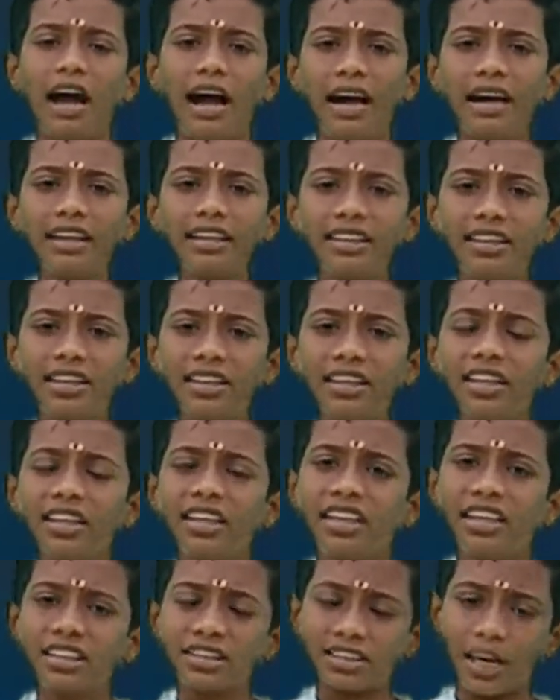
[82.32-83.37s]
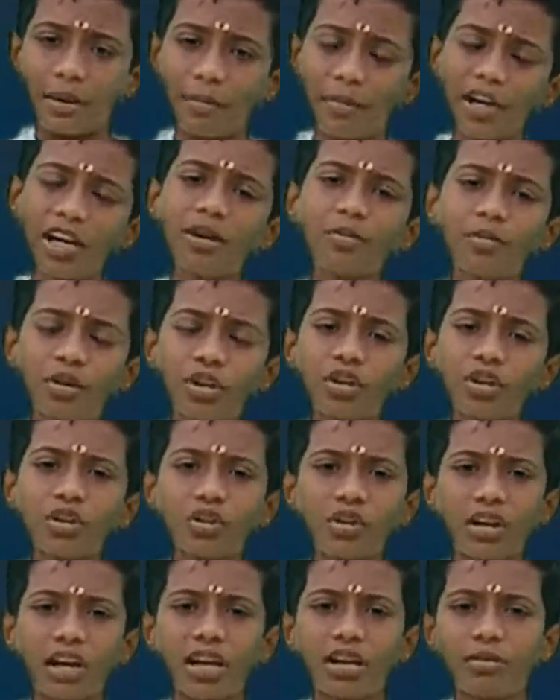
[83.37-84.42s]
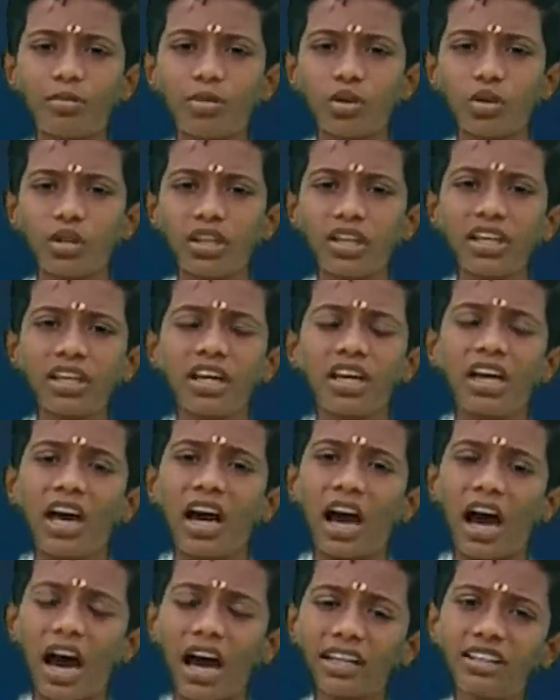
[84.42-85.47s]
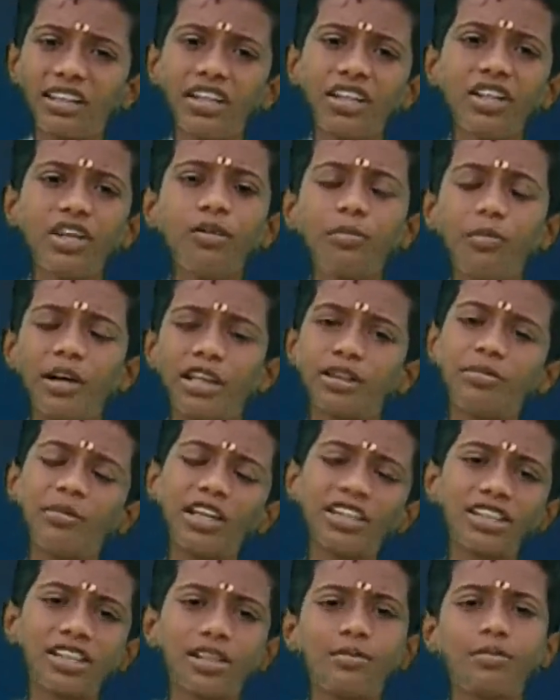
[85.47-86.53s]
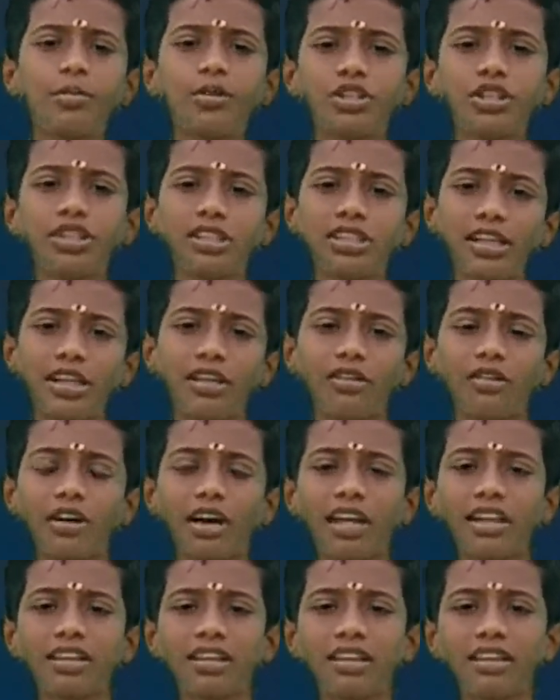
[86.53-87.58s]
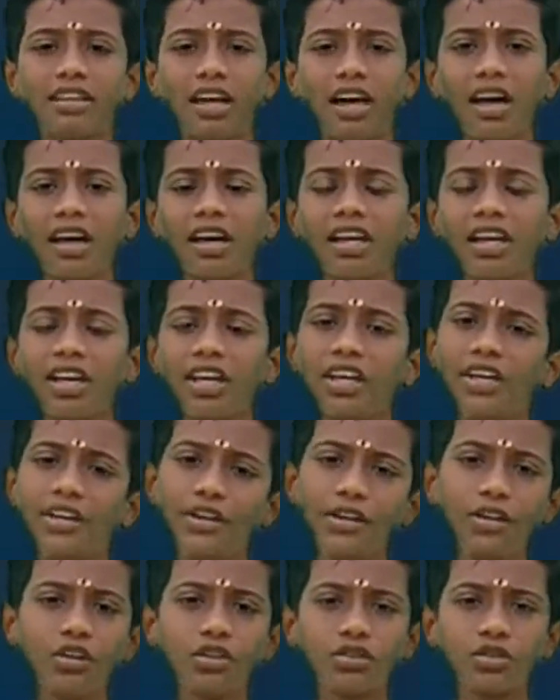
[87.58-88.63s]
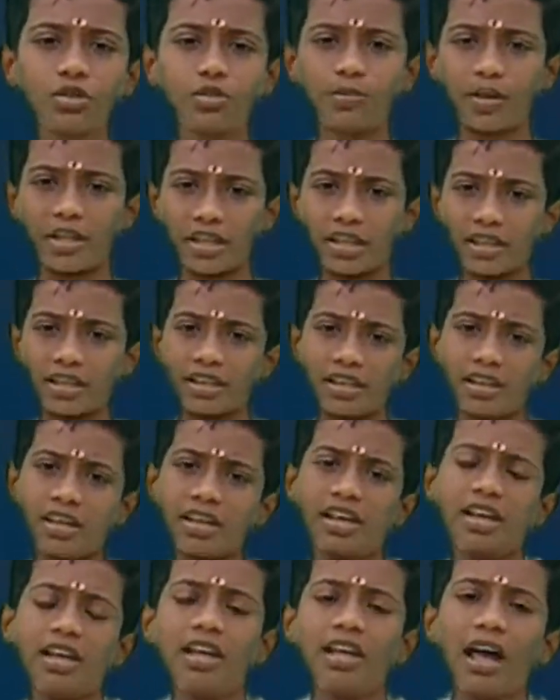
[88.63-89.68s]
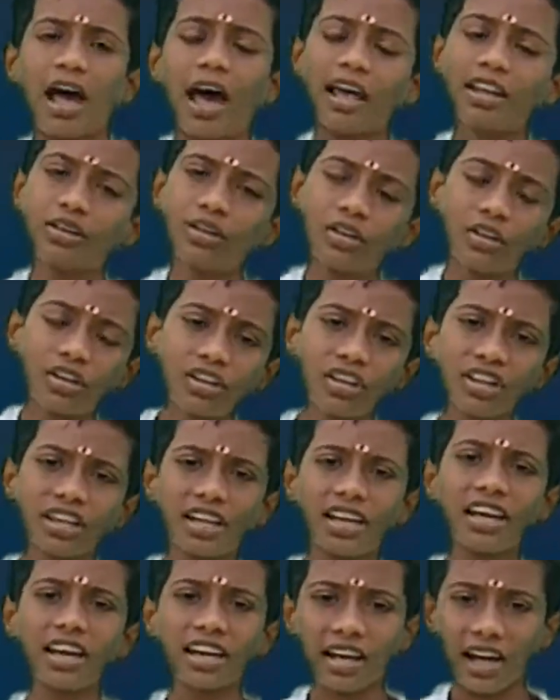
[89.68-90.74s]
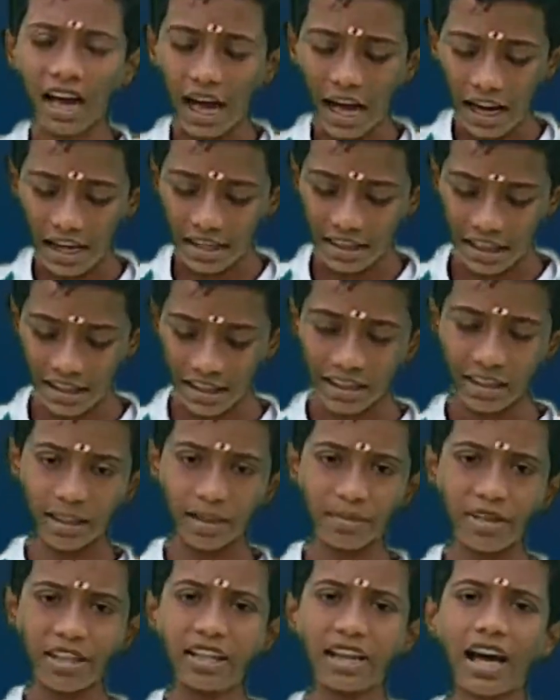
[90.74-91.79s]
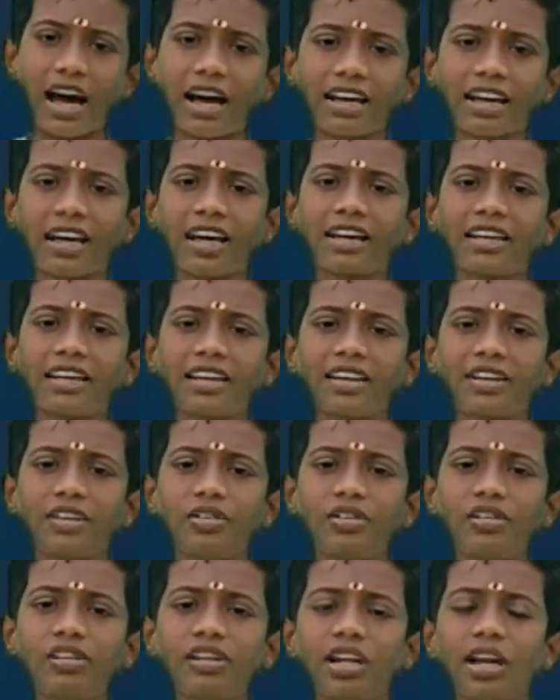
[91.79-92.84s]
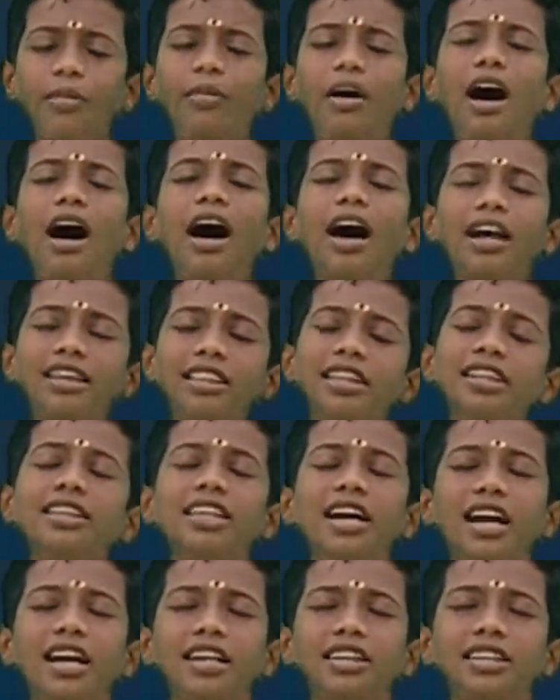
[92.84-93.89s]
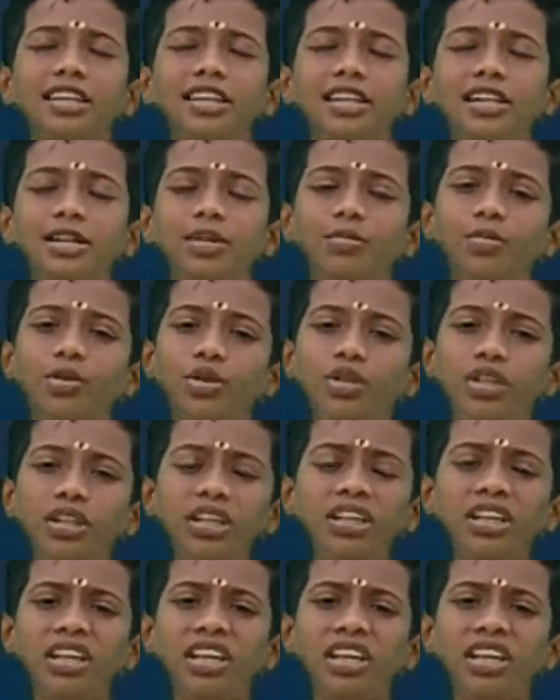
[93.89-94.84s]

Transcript: அடுத்து சம்மணம் போட்டு உட்காரும் போது அதுலேயும் பத்மாசனம் பொசிஷனில் உட்காந்துருந்தா இன்னும் சூப்பர் அது ஒன்றும் இல்லை கால்கள் இப்படி லாக் ஆகி இருக்கும் நம்ம ஆழ்ந்த தியானத்தில் இருக்கும்போது